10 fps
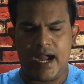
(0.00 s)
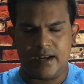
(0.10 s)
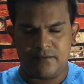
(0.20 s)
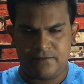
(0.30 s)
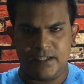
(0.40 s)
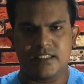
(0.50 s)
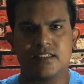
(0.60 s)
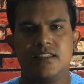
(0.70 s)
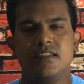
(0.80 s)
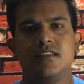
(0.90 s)
அண்ட்
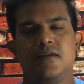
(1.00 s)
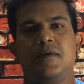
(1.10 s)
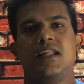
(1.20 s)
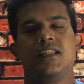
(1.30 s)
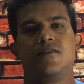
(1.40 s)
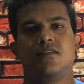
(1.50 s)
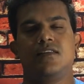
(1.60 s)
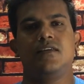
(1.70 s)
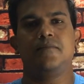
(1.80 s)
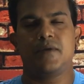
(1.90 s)
ஃபஸ்ட் இந்த படத்தை
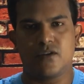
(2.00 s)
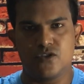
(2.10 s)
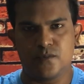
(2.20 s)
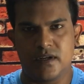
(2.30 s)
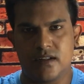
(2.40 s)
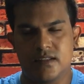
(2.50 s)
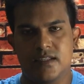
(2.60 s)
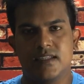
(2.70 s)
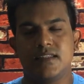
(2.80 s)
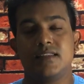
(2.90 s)
வந்து ப்ரொடியூஸ் பண்ணுறது